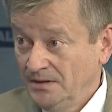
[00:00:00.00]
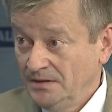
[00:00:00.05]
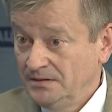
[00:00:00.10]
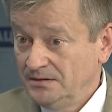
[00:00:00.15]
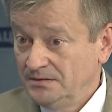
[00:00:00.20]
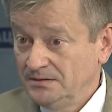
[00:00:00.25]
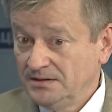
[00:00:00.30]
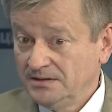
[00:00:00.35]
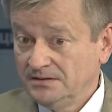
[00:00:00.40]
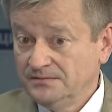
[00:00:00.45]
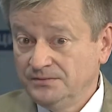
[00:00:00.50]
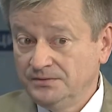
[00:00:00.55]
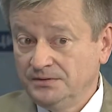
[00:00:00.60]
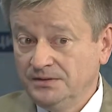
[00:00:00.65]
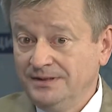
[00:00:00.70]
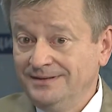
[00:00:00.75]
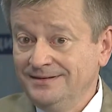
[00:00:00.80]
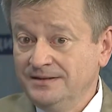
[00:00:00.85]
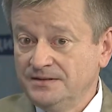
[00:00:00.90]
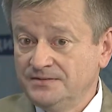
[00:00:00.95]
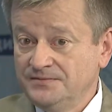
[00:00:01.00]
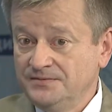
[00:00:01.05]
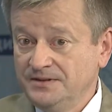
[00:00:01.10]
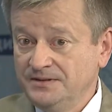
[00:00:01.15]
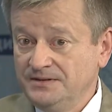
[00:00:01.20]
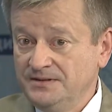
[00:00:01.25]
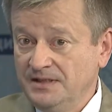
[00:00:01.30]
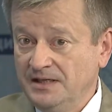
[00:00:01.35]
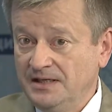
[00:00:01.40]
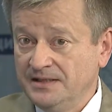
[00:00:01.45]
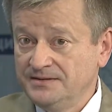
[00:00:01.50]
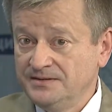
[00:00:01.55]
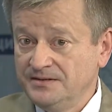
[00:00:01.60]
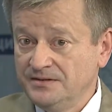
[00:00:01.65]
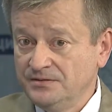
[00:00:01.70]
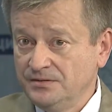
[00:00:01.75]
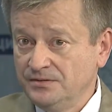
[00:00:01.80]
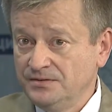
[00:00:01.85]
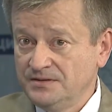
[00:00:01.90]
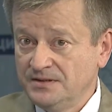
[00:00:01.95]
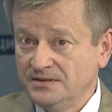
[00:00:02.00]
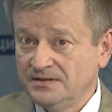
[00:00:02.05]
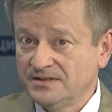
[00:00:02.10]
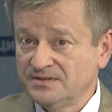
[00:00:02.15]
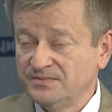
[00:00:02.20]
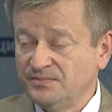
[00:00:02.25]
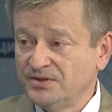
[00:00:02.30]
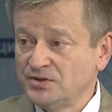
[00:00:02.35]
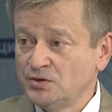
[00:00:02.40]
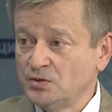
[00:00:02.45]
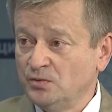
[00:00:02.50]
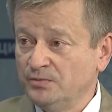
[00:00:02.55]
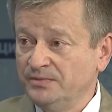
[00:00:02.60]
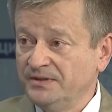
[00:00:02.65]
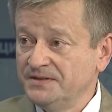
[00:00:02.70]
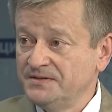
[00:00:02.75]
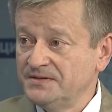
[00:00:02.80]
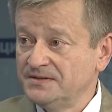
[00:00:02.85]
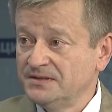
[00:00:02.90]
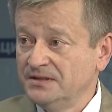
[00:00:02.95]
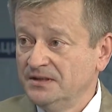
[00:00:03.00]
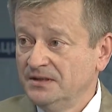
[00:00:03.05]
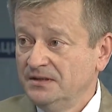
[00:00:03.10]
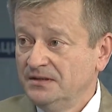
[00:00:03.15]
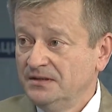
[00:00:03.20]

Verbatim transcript: Э, так вот, индекс фертильности, то есть это способность